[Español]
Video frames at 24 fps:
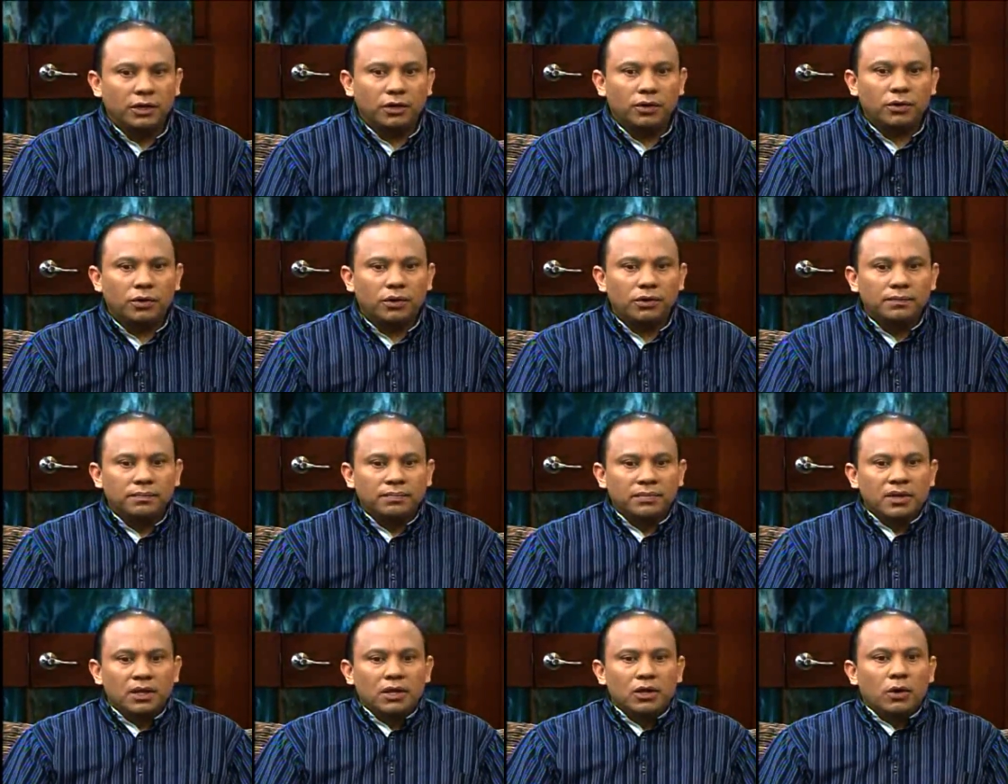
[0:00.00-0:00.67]
¿no?
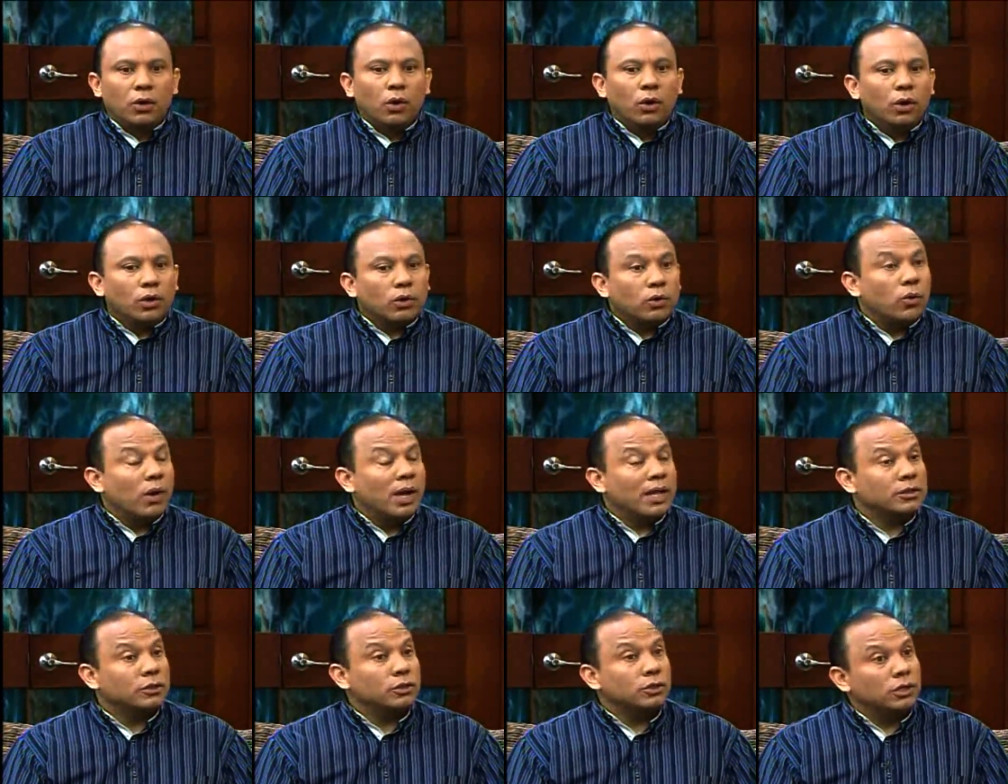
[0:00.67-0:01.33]
O
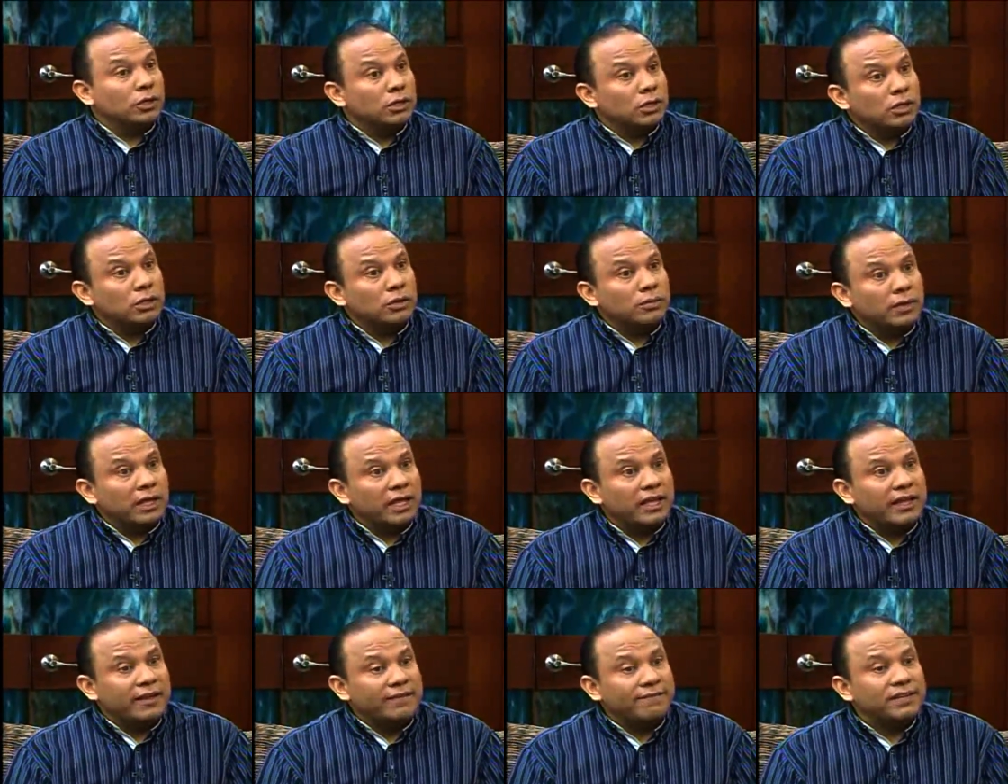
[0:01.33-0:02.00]
cuando
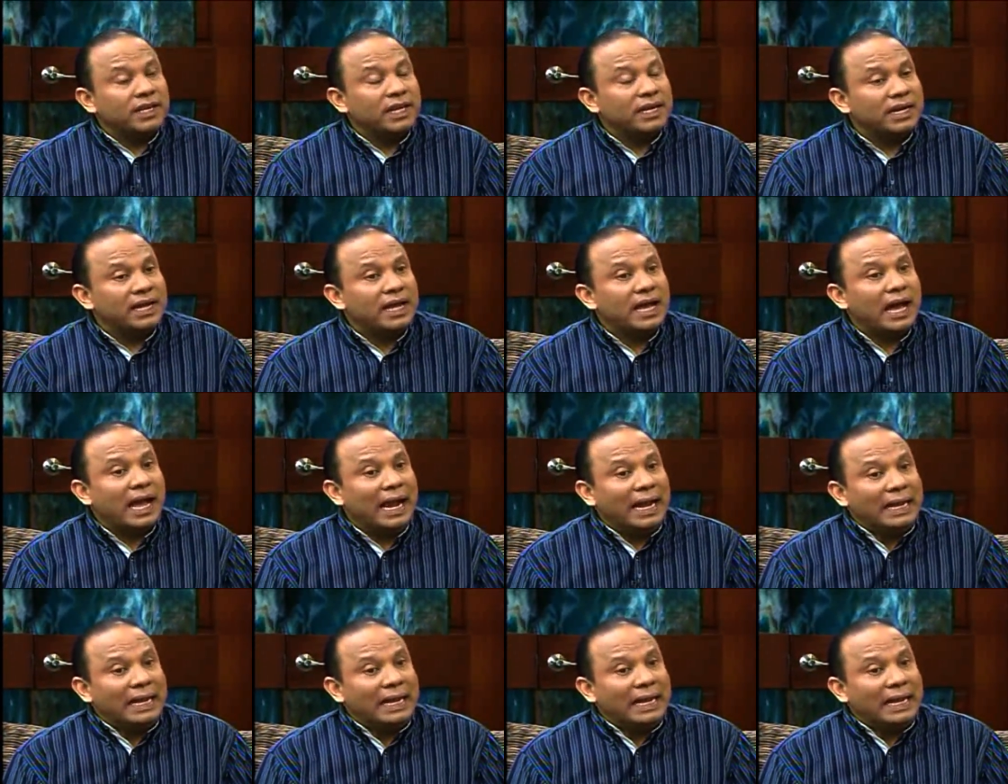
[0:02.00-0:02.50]
eh, viene